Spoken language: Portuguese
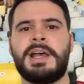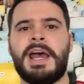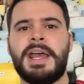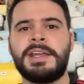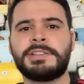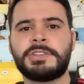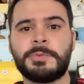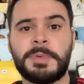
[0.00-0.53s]
É
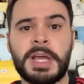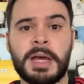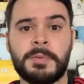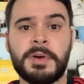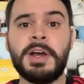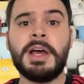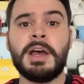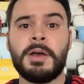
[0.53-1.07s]
isso
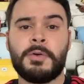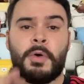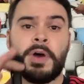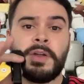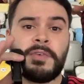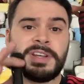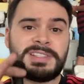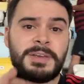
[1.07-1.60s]
mesmo.
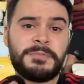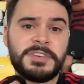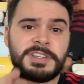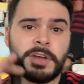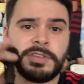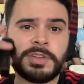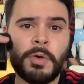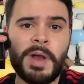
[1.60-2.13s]
Quando você
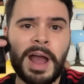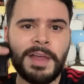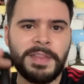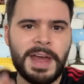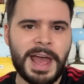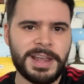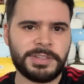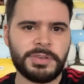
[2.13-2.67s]
fizer o seu
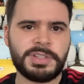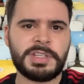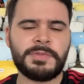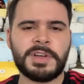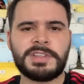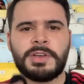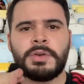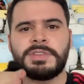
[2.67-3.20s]
cadastro, se
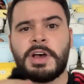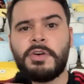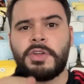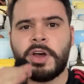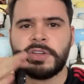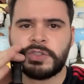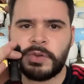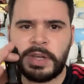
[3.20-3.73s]
você usar o
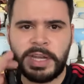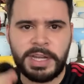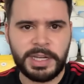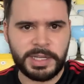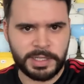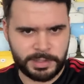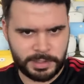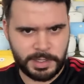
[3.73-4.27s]
nosso link